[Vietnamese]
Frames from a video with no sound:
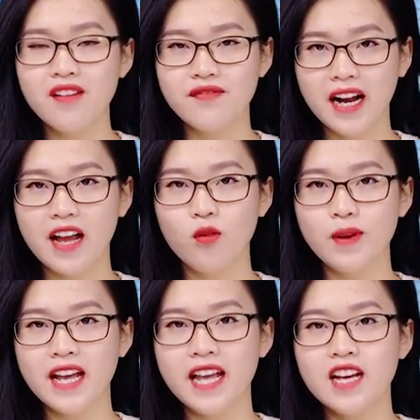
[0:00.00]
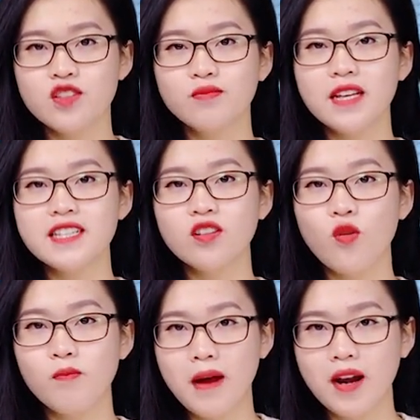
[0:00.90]
Và ngày hôm nay, chúng ta sẽ
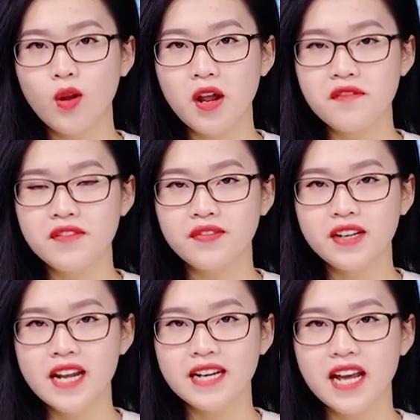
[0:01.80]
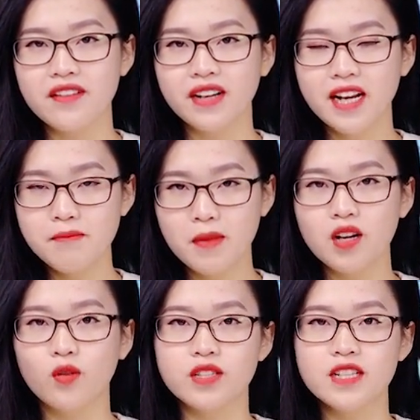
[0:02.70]
cùng bàn luận về vấn đề này với khách mời
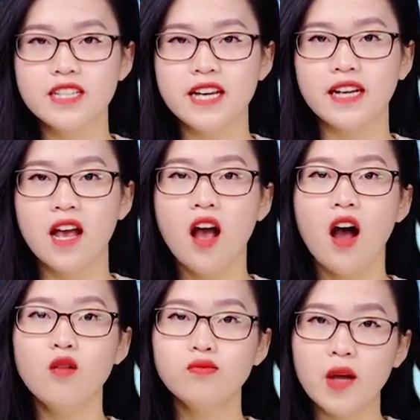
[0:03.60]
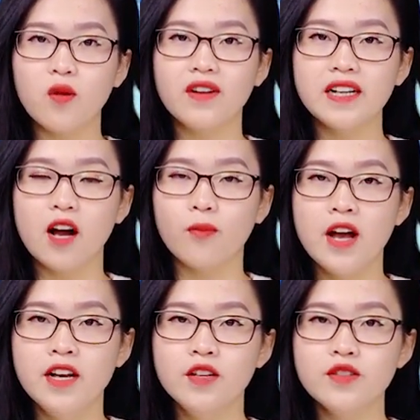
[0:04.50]
của chương trình, ông Đồng Văn Ngọc,
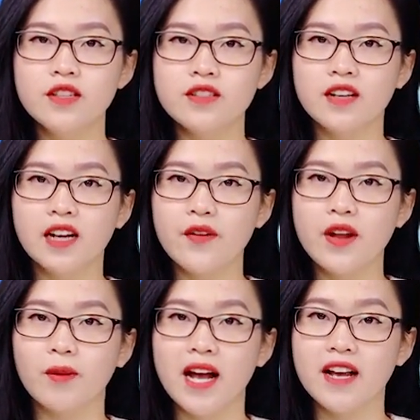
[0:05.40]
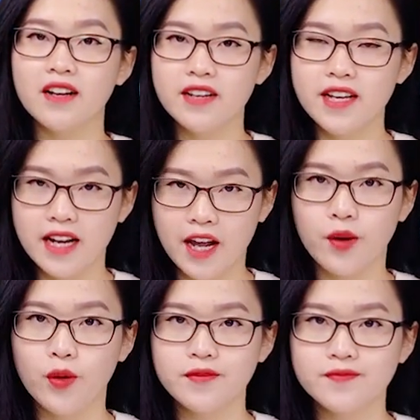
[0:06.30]
hiệu trưởng trường cao đẳng nghề cơ điện Hà
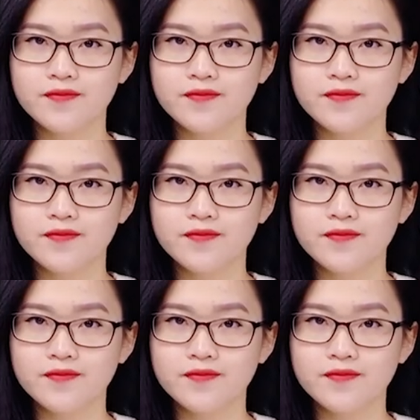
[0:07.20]
Nội.